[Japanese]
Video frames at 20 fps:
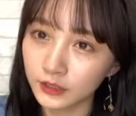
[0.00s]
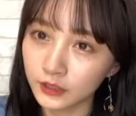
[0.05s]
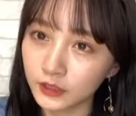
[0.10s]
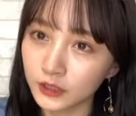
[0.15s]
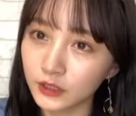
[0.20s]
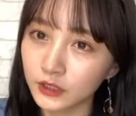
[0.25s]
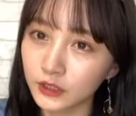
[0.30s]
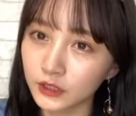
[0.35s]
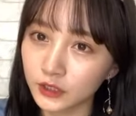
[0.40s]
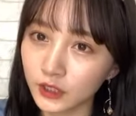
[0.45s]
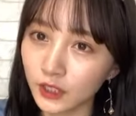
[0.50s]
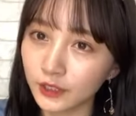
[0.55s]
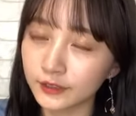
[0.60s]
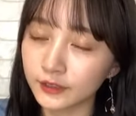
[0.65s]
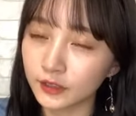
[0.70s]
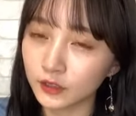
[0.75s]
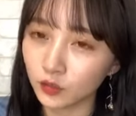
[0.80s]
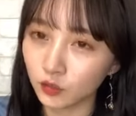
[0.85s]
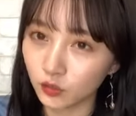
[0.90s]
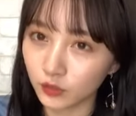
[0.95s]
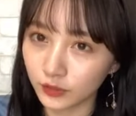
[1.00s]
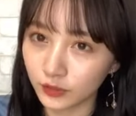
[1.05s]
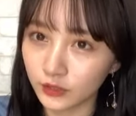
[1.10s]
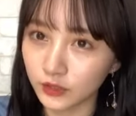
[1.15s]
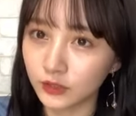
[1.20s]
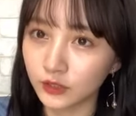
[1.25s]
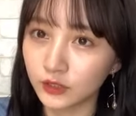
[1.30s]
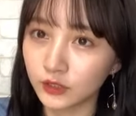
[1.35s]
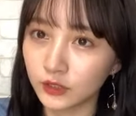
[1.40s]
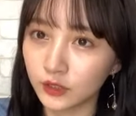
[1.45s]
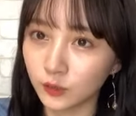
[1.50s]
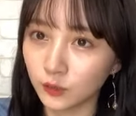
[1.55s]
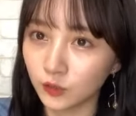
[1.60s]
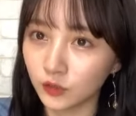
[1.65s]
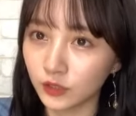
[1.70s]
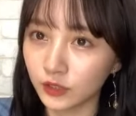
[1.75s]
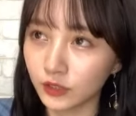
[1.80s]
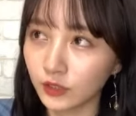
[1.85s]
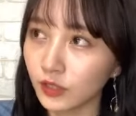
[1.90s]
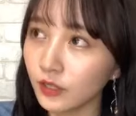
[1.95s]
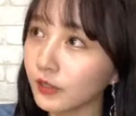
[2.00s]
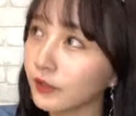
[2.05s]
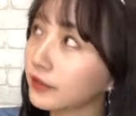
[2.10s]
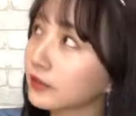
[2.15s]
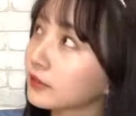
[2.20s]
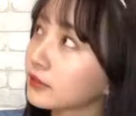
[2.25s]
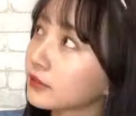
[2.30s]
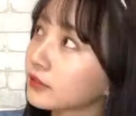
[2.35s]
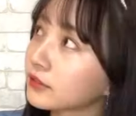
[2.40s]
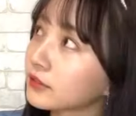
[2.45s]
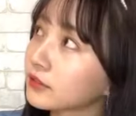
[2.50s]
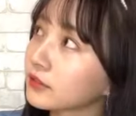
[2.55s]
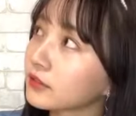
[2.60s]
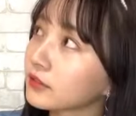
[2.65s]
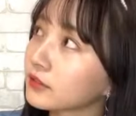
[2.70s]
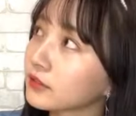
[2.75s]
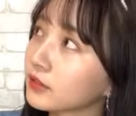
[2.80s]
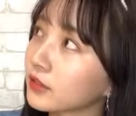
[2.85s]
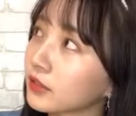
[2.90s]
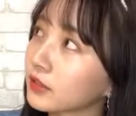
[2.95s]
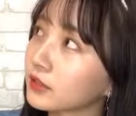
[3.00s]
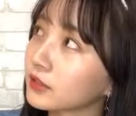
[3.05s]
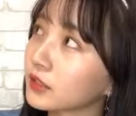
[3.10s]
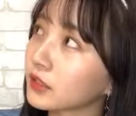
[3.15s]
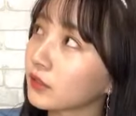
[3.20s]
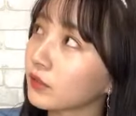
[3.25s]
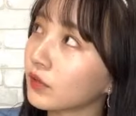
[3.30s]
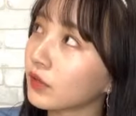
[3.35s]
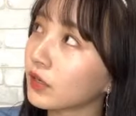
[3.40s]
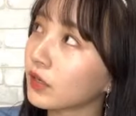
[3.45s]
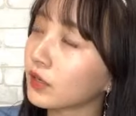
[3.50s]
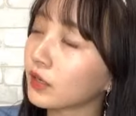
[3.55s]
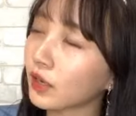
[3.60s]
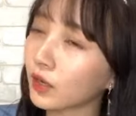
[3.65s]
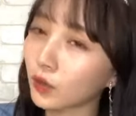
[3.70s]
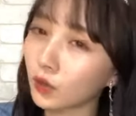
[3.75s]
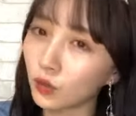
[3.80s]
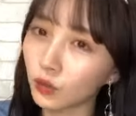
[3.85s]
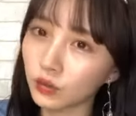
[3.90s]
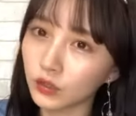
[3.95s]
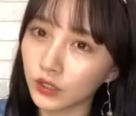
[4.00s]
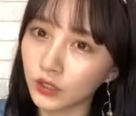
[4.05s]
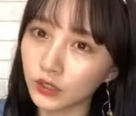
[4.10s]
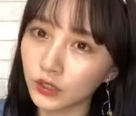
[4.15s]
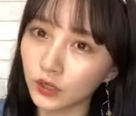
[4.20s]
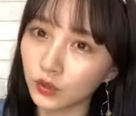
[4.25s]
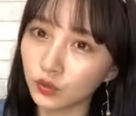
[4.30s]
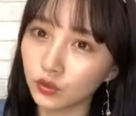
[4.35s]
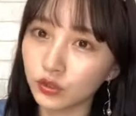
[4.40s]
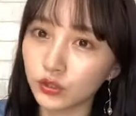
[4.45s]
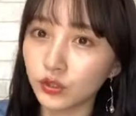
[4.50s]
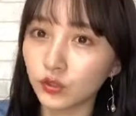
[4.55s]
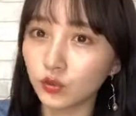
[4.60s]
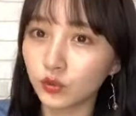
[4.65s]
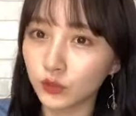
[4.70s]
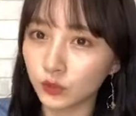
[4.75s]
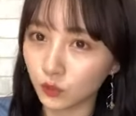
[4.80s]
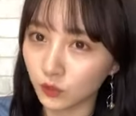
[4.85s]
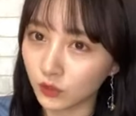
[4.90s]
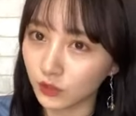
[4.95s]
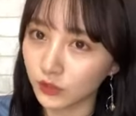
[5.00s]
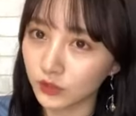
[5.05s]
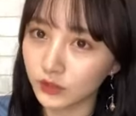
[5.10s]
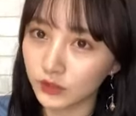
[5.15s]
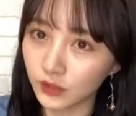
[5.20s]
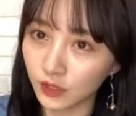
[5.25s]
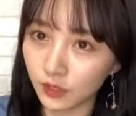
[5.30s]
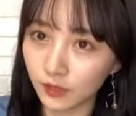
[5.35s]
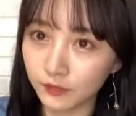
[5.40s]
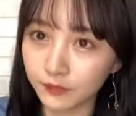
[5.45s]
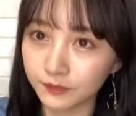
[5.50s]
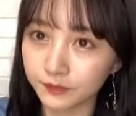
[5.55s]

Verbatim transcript: 2時3時とかにいつも寝て朝は学校なんで6時起きとかですね